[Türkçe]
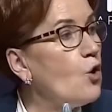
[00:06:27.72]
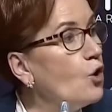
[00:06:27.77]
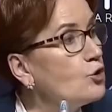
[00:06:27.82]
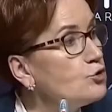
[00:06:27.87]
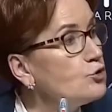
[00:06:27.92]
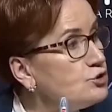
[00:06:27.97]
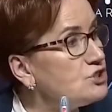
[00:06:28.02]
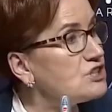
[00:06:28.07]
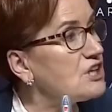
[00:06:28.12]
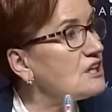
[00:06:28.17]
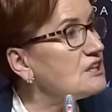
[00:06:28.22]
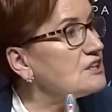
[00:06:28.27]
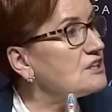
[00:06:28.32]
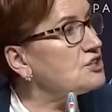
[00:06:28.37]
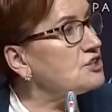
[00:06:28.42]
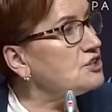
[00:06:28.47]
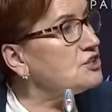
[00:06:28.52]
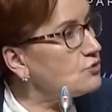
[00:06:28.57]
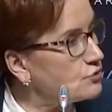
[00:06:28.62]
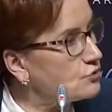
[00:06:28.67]
Onu
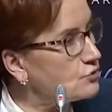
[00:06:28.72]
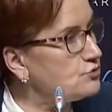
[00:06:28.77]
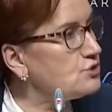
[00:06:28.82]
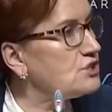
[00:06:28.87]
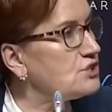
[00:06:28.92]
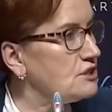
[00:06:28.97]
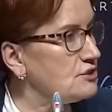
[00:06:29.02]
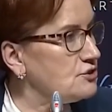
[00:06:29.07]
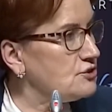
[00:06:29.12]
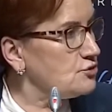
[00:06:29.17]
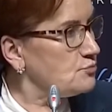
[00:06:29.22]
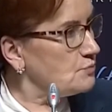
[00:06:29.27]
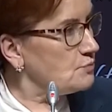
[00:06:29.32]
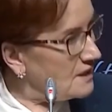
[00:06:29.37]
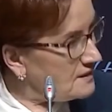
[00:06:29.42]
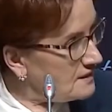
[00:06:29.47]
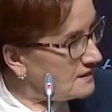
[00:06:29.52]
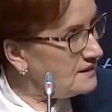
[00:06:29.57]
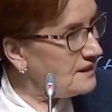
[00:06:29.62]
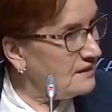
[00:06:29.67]
çalıştık, onu
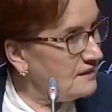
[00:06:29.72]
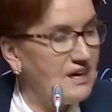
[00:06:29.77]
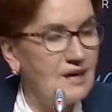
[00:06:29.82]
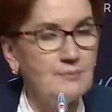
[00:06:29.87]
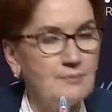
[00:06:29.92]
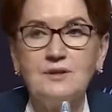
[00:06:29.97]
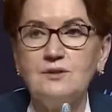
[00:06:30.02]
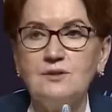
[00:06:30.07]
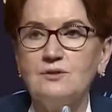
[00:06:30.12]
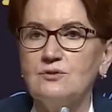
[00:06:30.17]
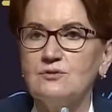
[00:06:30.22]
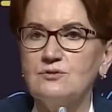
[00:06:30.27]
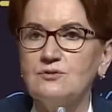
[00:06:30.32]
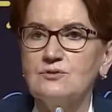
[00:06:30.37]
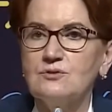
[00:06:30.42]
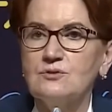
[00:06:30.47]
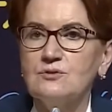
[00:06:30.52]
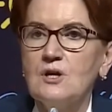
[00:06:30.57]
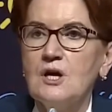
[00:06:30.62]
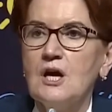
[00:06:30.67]
çalışmaya da devam
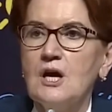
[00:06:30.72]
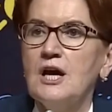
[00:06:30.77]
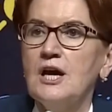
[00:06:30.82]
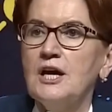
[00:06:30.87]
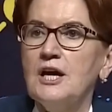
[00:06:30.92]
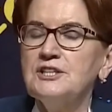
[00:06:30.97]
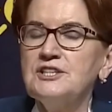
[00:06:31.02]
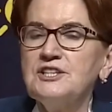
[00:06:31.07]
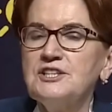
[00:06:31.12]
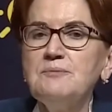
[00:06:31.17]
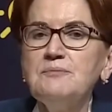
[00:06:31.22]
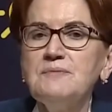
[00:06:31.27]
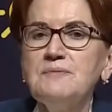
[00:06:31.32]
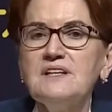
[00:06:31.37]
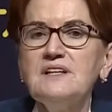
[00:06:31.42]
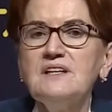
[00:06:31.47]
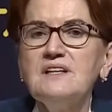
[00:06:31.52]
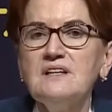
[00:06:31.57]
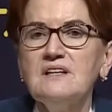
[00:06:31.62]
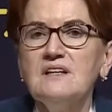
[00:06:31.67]
ediyoruz.
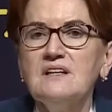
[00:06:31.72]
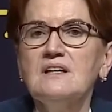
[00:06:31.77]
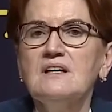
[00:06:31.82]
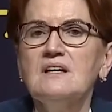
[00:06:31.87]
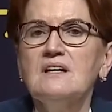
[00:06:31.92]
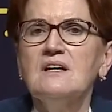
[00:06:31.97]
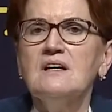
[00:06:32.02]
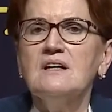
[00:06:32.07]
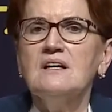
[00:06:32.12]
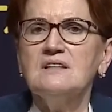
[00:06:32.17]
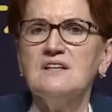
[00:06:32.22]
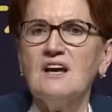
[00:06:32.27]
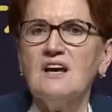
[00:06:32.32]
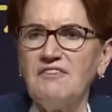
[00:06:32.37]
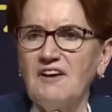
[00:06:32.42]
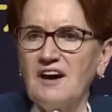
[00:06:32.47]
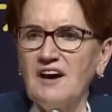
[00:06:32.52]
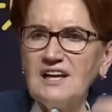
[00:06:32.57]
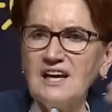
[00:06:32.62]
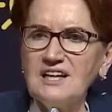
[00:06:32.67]
Şimdi
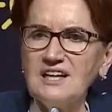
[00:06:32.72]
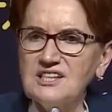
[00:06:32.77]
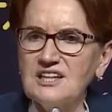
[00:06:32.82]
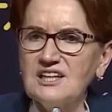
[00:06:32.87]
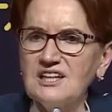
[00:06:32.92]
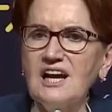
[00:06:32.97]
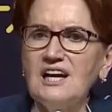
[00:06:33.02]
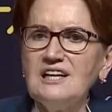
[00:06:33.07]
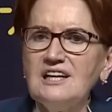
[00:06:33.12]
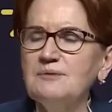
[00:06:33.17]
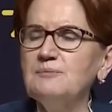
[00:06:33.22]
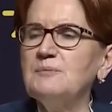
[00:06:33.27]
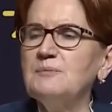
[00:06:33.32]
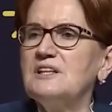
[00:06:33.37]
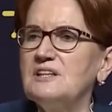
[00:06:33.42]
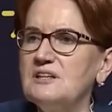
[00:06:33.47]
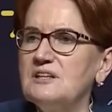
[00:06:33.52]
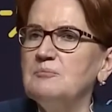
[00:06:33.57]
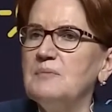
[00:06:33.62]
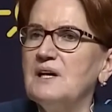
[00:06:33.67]
defalarca geldim
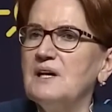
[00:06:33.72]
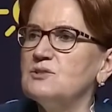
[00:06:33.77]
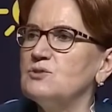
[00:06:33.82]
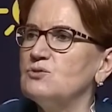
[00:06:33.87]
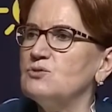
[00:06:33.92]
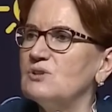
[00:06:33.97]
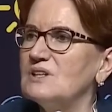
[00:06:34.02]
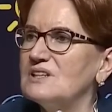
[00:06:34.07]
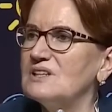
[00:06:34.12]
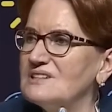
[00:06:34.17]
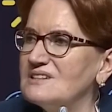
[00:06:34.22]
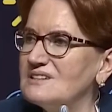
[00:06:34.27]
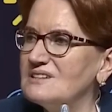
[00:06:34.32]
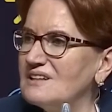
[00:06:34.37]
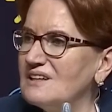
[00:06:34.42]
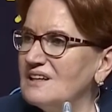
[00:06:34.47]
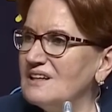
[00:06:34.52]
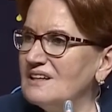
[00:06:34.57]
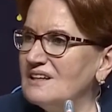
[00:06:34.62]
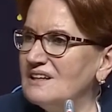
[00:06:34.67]
gittim ben
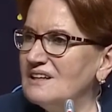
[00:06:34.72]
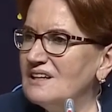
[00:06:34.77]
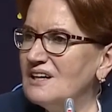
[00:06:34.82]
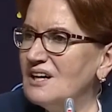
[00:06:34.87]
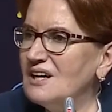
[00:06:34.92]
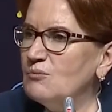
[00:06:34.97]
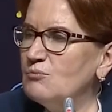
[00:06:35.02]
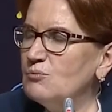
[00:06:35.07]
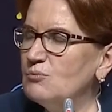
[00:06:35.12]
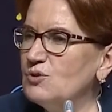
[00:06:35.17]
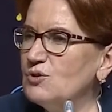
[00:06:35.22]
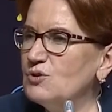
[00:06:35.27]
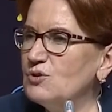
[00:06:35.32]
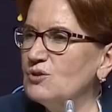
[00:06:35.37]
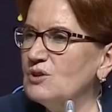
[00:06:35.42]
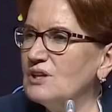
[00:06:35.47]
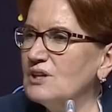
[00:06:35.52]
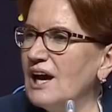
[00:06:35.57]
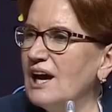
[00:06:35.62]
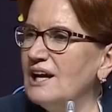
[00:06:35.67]
sonrasında.
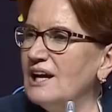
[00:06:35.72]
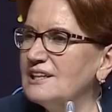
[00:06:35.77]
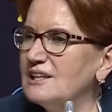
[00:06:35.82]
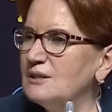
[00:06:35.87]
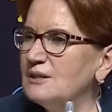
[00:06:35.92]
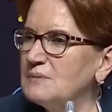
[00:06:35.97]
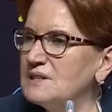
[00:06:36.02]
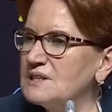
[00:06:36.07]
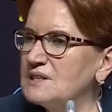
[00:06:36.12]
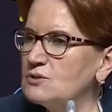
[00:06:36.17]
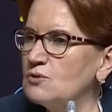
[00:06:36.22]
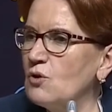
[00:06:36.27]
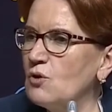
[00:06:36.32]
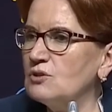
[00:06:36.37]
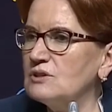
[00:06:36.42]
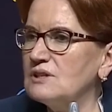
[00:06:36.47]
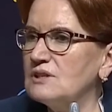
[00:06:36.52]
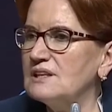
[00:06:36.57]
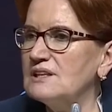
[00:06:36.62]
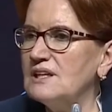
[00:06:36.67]
Bugün geldiğimiz
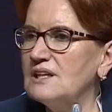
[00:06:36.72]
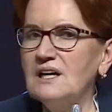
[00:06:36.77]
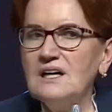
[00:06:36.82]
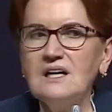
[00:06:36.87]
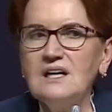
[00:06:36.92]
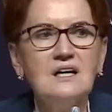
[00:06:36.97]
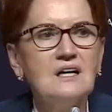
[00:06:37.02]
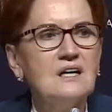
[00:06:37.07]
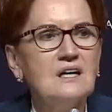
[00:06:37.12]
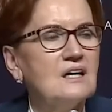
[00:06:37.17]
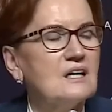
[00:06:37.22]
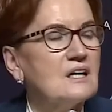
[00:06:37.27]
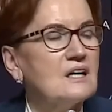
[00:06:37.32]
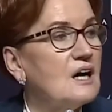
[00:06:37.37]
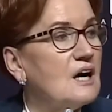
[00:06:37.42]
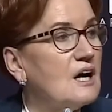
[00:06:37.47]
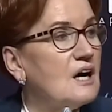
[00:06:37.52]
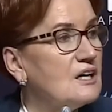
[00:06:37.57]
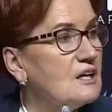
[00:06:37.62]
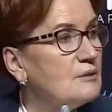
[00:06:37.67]
noktada
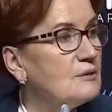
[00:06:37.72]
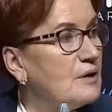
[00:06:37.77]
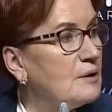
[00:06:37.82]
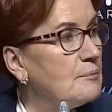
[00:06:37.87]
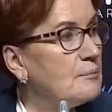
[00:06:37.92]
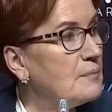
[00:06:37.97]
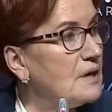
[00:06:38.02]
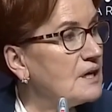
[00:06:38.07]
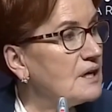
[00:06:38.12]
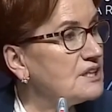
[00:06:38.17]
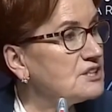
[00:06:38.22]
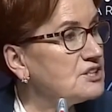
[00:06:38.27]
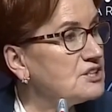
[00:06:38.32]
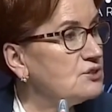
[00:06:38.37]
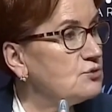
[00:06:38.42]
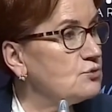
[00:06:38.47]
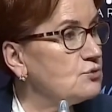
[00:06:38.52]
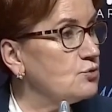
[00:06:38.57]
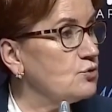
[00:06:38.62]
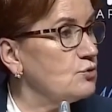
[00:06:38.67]

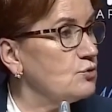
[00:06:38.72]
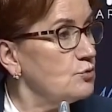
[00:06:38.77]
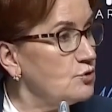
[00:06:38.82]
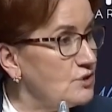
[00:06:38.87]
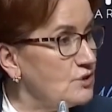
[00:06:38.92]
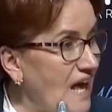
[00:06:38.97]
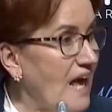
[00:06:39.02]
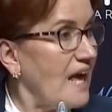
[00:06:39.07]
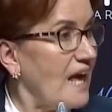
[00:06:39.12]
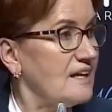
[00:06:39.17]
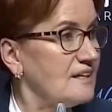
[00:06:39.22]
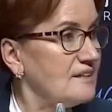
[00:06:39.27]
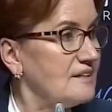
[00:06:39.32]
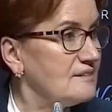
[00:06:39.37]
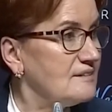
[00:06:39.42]
Kahramanmaraş'ın durumu ne?